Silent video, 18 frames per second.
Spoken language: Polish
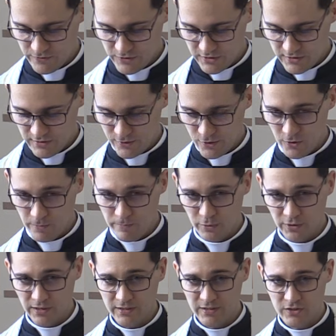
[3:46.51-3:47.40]
że tylko
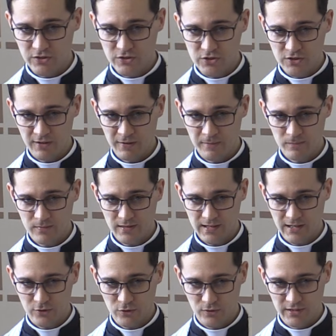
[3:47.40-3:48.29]
pojedynczy
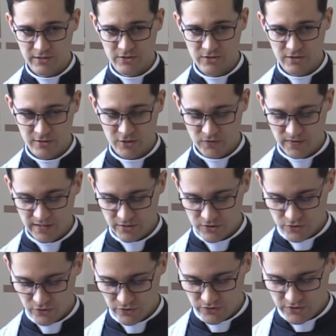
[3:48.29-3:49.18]
katolicy
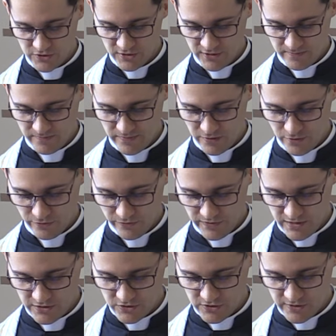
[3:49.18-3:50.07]
świadczący o
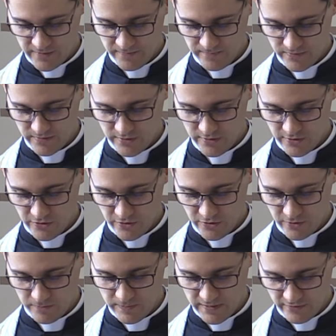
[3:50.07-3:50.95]
wierze,
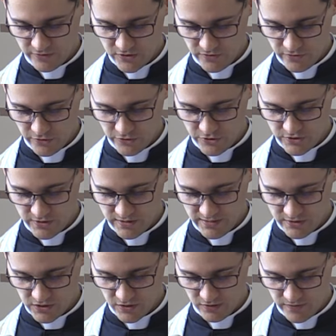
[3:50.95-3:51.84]
o prawdziwości
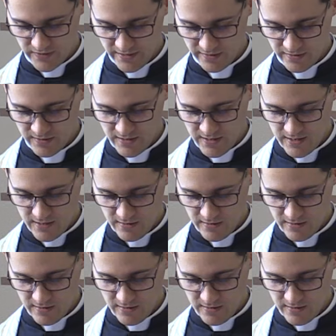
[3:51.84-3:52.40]
naszej wiary